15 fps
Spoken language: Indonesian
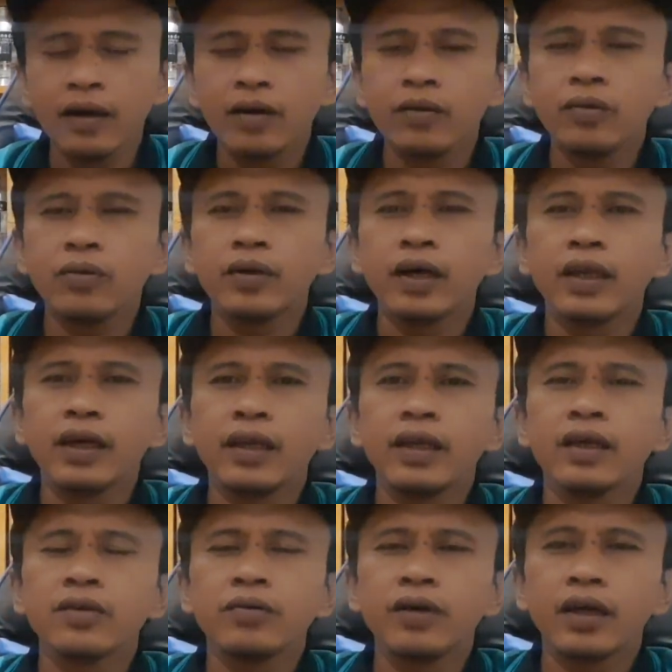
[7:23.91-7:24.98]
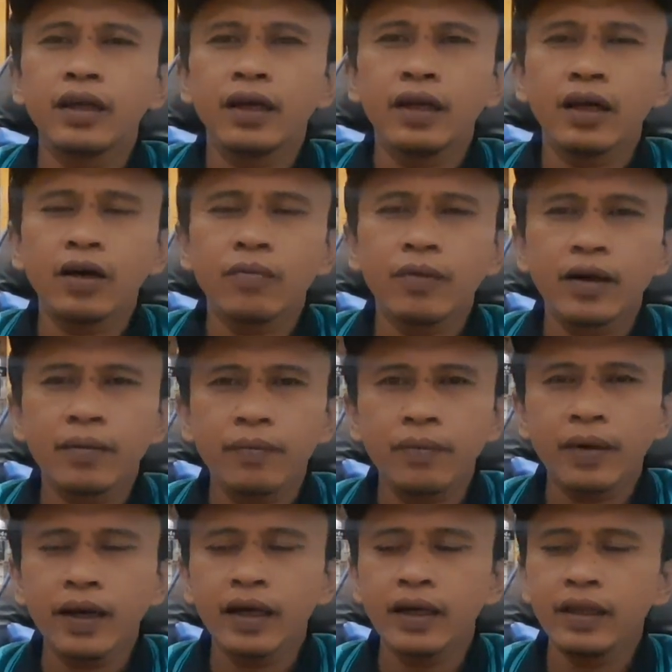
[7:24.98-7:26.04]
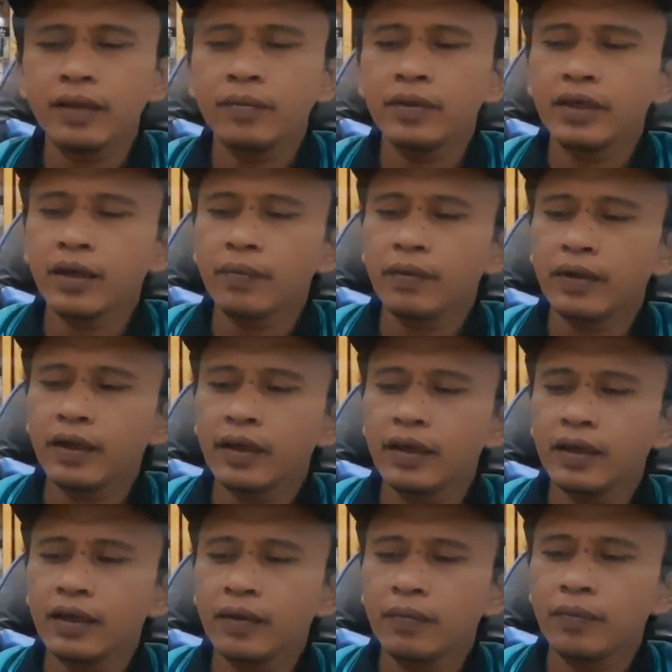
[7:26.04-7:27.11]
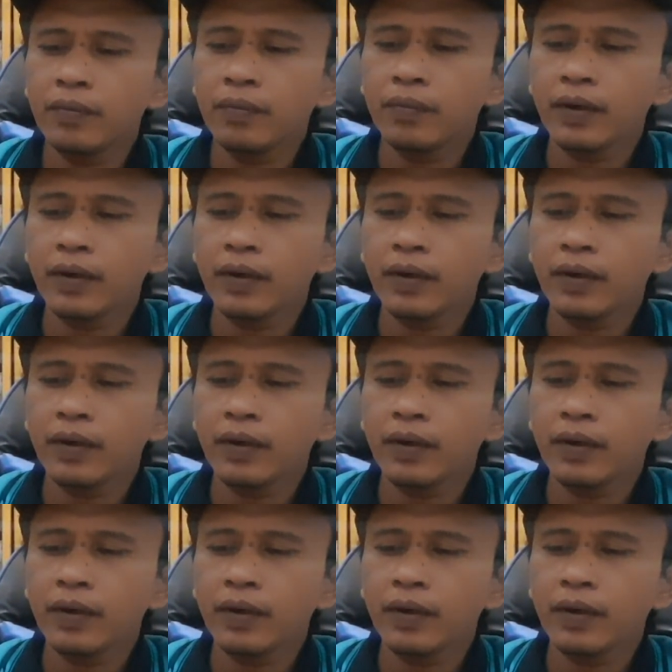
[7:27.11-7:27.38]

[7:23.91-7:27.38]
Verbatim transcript: Untuk kalian yang suka dengan aroma rempah nanti bisa pilih